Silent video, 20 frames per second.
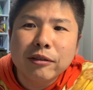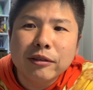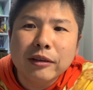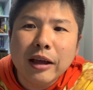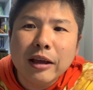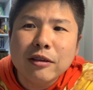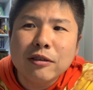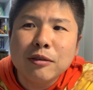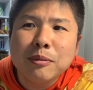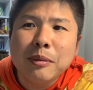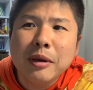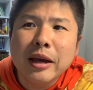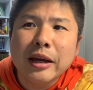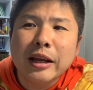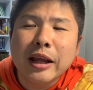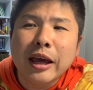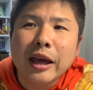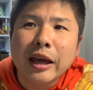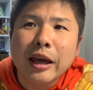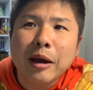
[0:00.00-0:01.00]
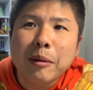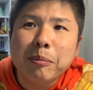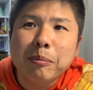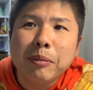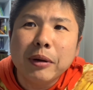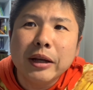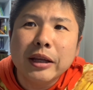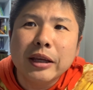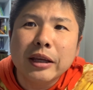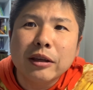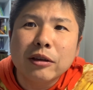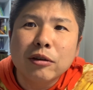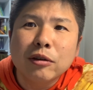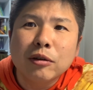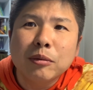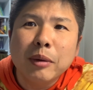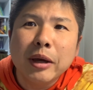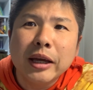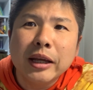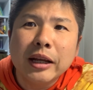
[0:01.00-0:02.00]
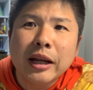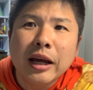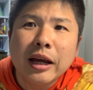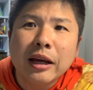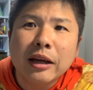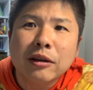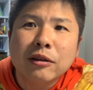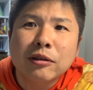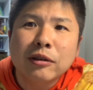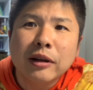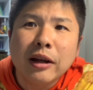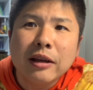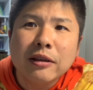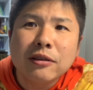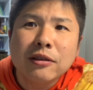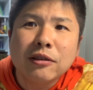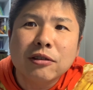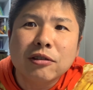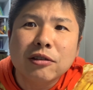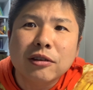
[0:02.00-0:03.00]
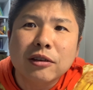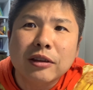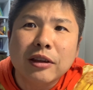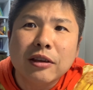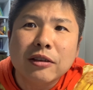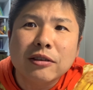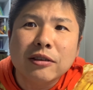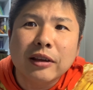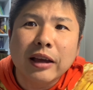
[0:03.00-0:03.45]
2つ目はね、やっぱり有名なくら寿司です